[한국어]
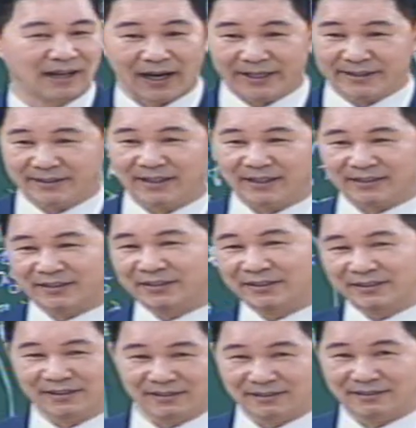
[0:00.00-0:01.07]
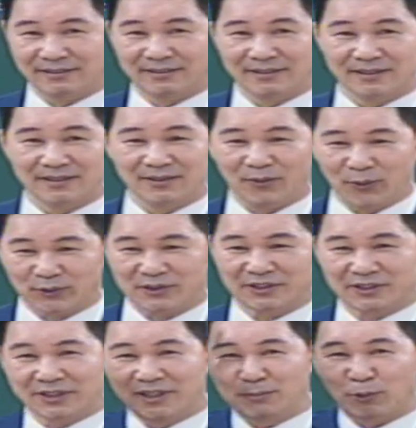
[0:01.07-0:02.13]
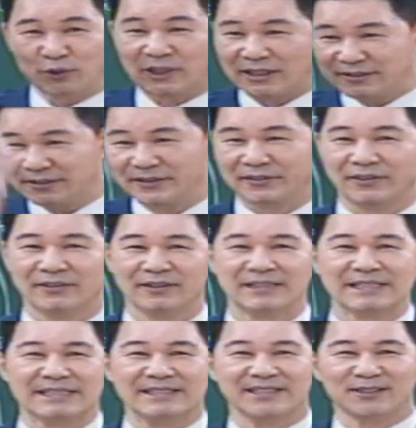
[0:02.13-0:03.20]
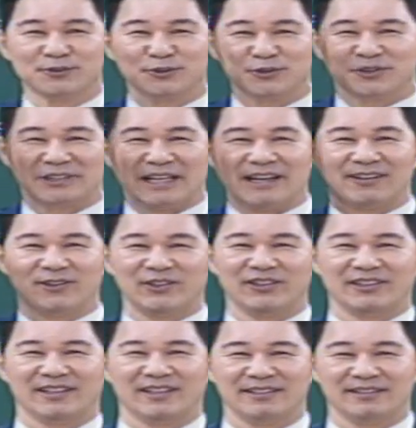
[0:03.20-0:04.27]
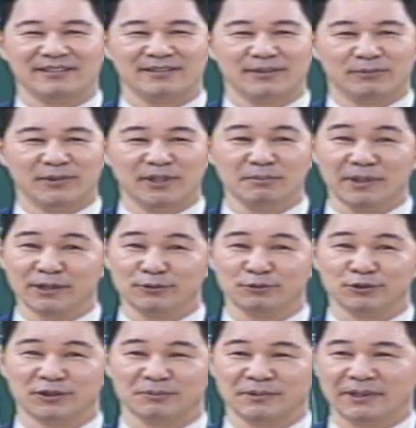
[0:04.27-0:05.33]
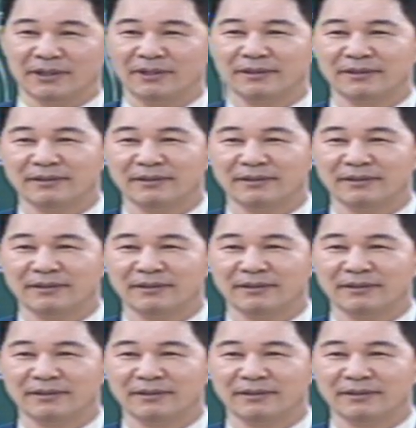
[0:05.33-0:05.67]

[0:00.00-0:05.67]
안에다가 털, 옷, 털 모자 안 써요. 얼어 죽어도 딱 아, 걷었다가 얼마 얼어 죽었습니까?